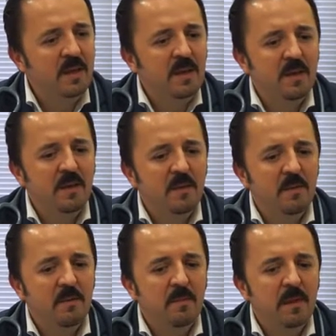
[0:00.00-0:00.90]
Ee,
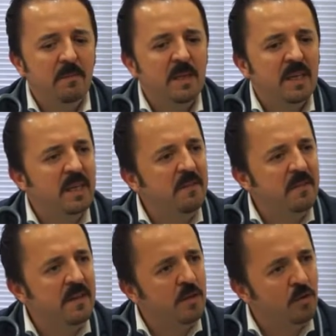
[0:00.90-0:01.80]
ben bir de
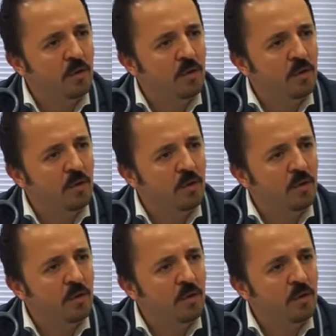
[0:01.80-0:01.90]
kefiri de